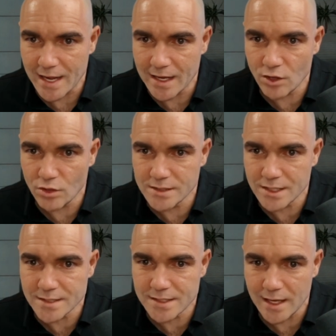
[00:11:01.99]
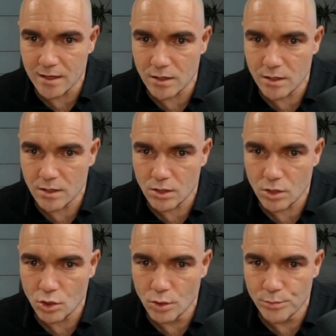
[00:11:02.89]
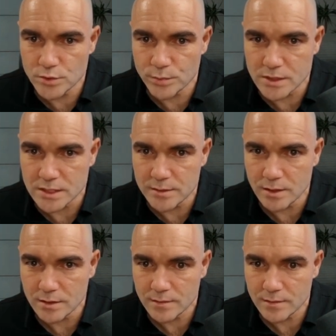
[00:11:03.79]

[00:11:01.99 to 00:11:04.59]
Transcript: agrandir ça le plus possible.